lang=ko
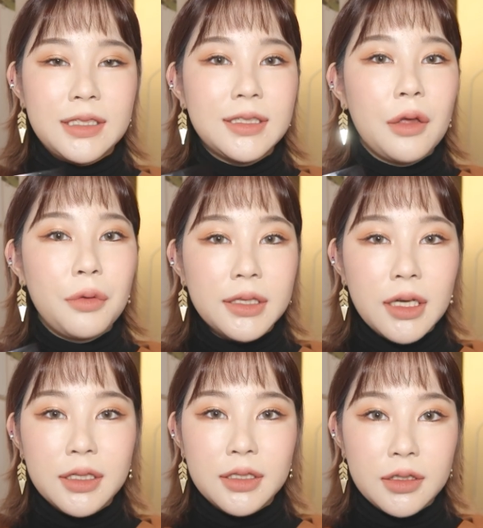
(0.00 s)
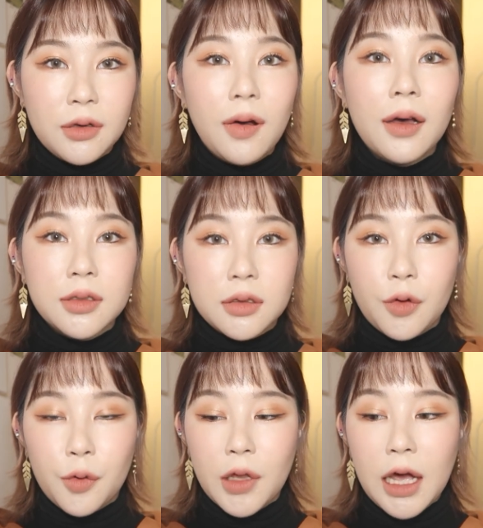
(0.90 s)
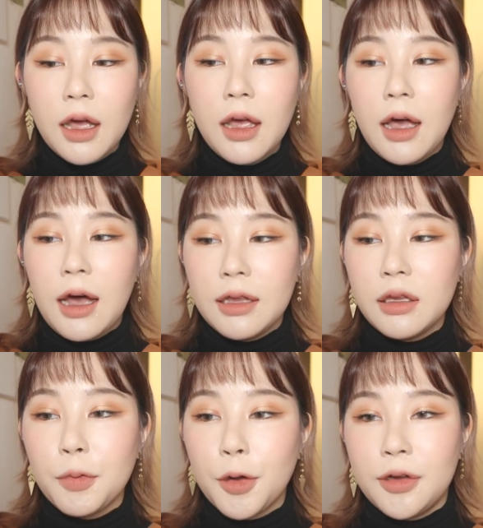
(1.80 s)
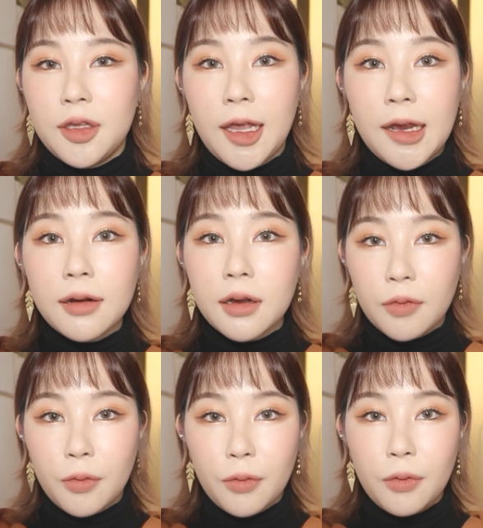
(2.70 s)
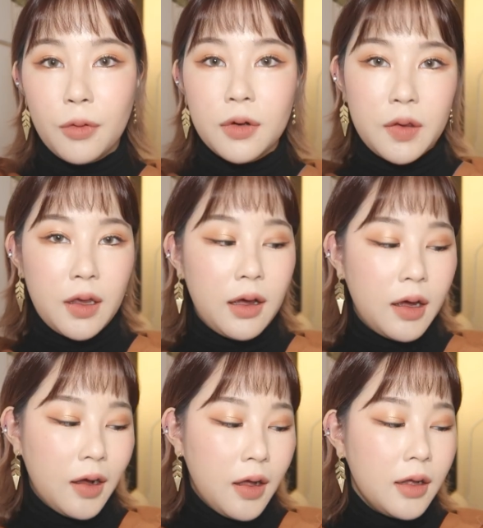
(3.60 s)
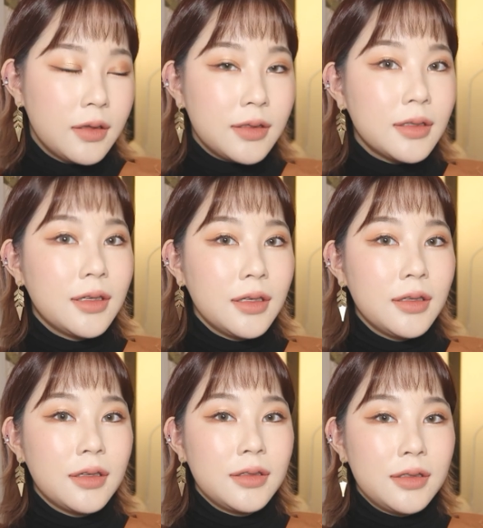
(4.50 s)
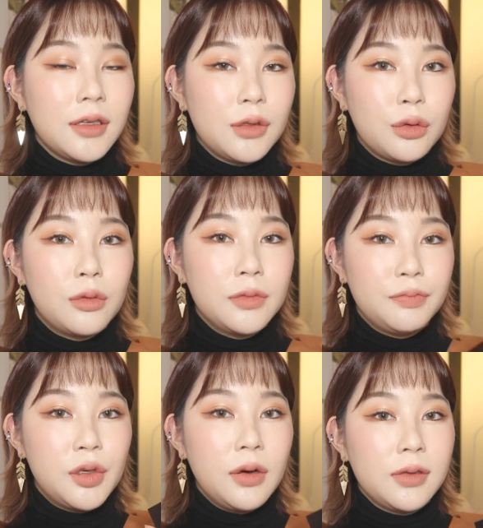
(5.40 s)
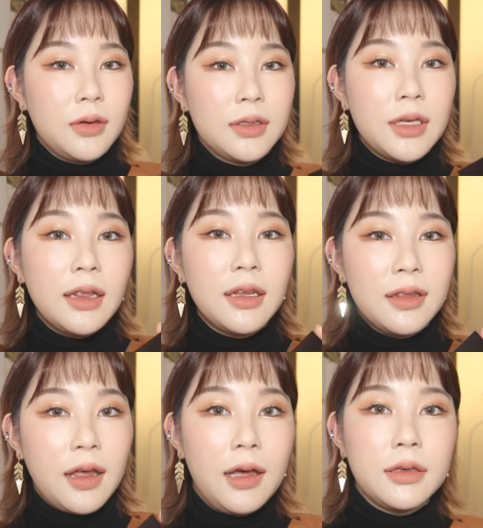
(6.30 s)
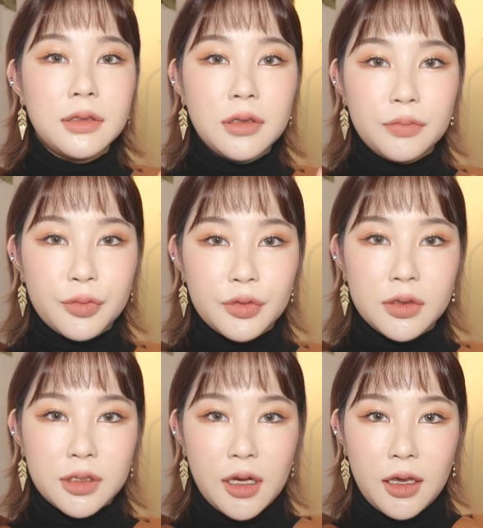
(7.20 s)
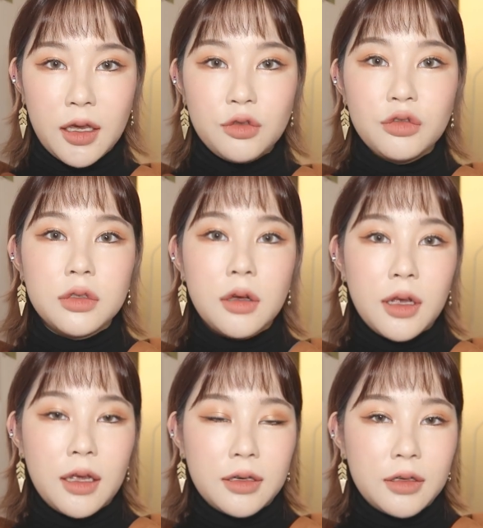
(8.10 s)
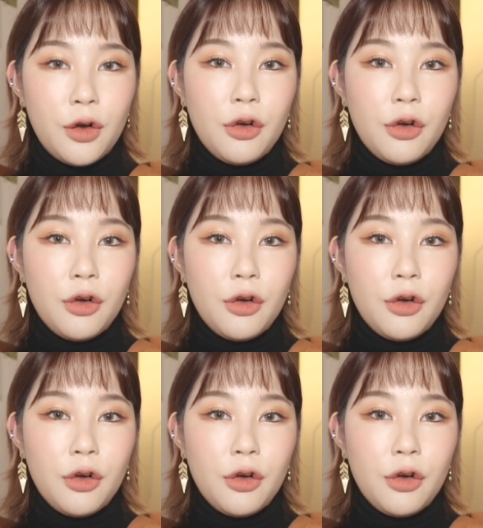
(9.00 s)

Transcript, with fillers: 진한 화장을 싫어하시거나 아니면은 데일리로 그냥 쓰기 좋은 블러셔를 찾는다 하시는 분들에게 추천하는